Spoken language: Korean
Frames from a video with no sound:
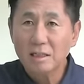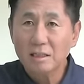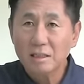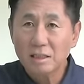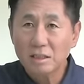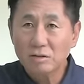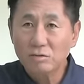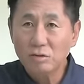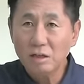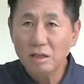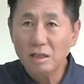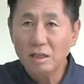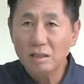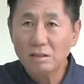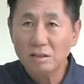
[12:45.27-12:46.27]
19일
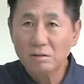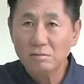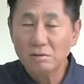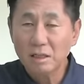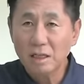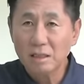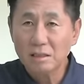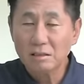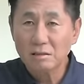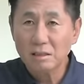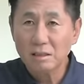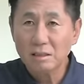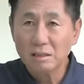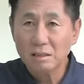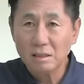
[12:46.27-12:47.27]
날 청문회
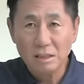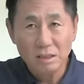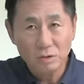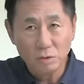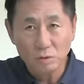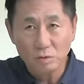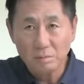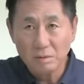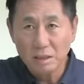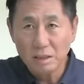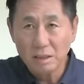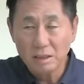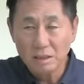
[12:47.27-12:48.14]
증인은 이종호입니다.